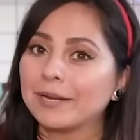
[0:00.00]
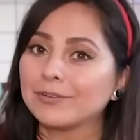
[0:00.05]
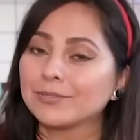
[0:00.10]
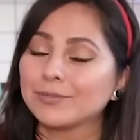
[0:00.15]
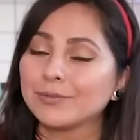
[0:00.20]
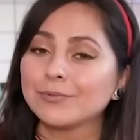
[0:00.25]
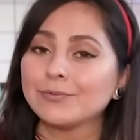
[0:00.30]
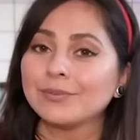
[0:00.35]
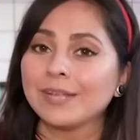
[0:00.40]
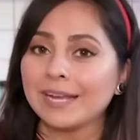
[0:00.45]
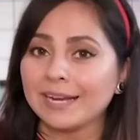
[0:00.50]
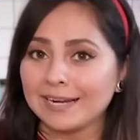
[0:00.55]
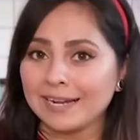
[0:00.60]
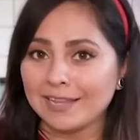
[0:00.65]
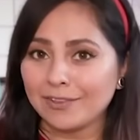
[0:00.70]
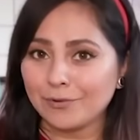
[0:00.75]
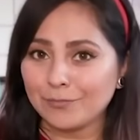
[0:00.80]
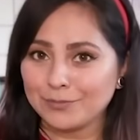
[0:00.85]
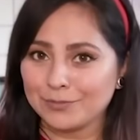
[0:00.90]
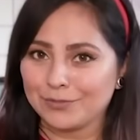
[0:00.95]
pero son una
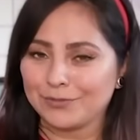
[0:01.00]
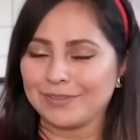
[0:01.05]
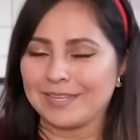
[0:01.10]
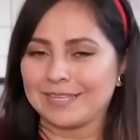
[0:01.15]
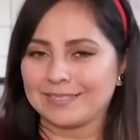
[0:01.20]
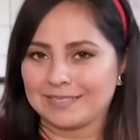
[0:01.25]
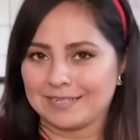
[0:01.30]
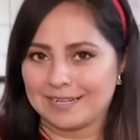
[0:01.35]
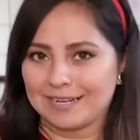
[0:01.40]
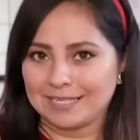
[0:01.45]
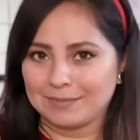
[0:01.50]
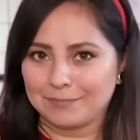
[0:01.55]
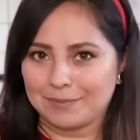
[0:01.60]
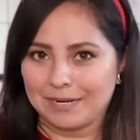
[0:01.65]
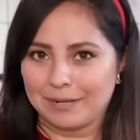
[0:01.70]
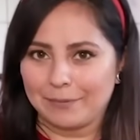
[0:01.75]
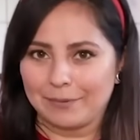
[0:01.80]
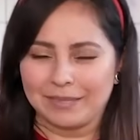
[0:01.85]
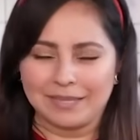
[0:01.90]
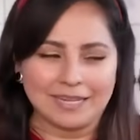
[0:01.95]
gran opción de hacerlas
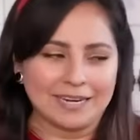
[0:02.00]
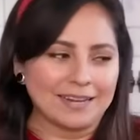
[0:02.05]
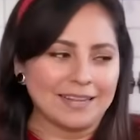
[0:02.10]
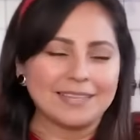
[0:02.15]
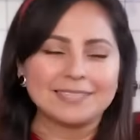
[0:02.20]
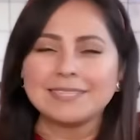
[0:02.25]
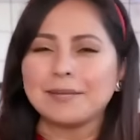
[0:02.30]
para vender.